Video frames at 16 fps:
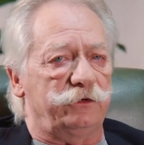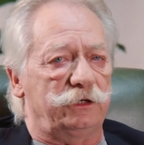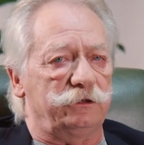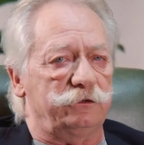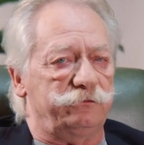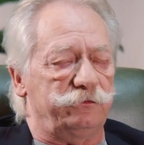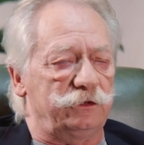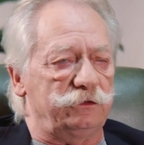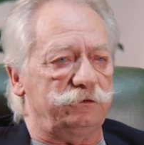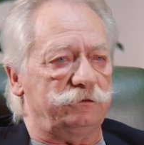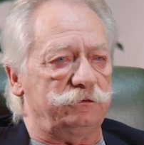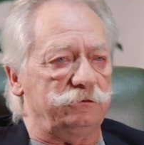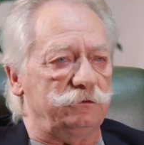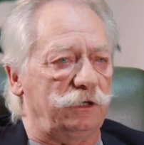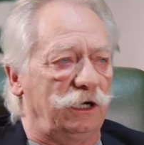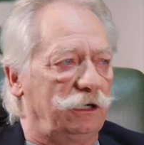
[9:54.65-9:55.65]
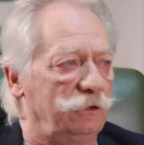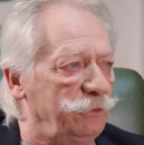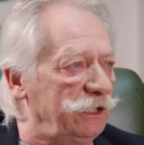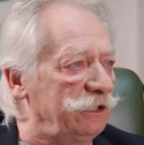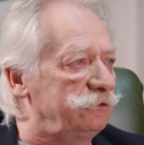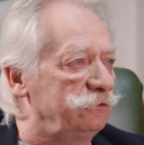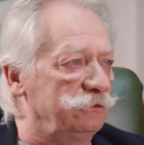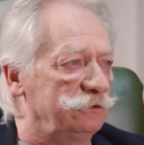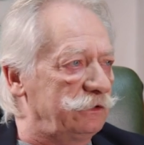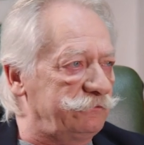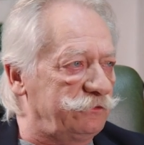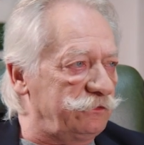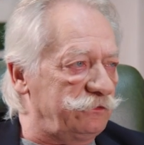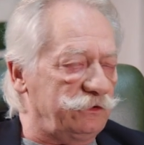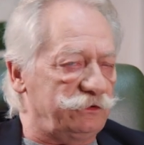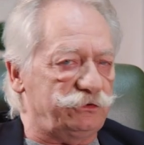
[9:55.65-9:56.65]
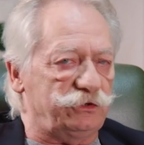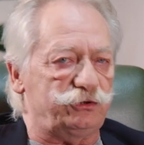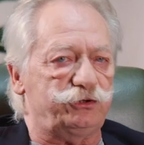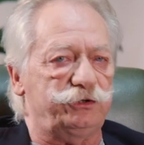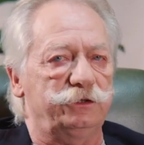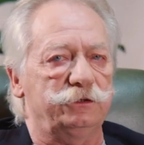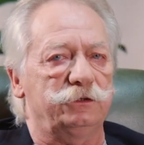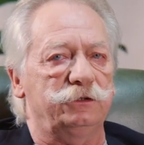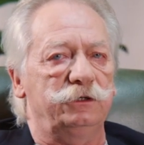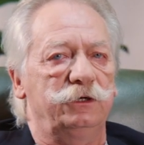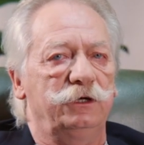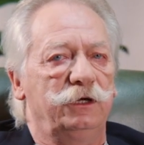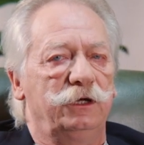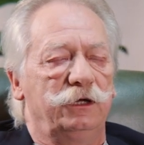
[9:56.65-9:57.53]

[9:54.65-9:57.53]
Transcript: weil ich, weil ich arbeite und etwas recherchiere